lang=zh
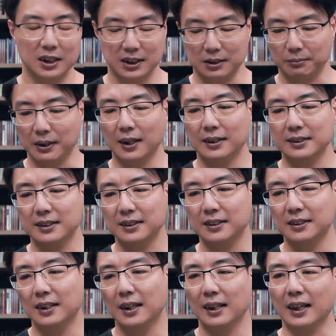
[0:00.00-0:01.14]
怎么样
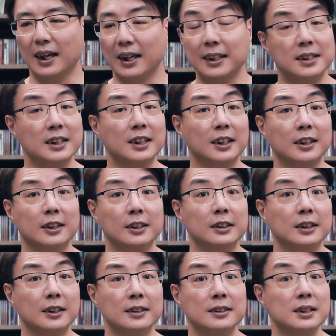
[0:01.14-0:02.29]
子来经营
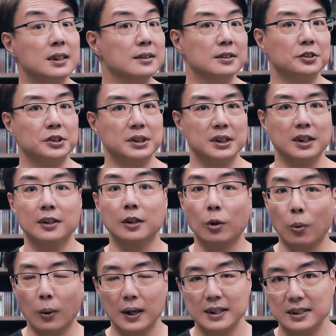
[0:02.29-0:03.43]
跟妻子之间的
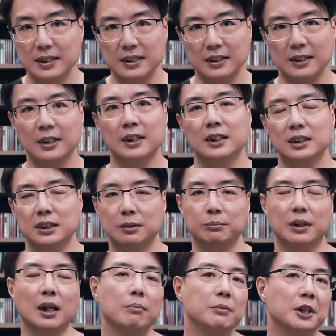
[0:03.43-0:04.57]
关系？怎么
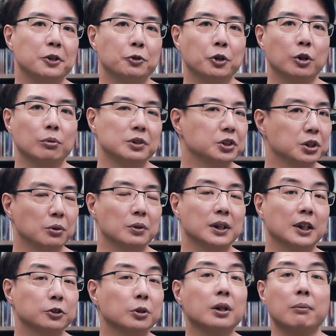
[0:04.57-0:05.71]
样面对我们生活
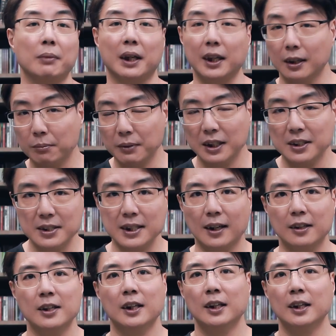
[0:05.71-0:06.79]
当中的每一个面向？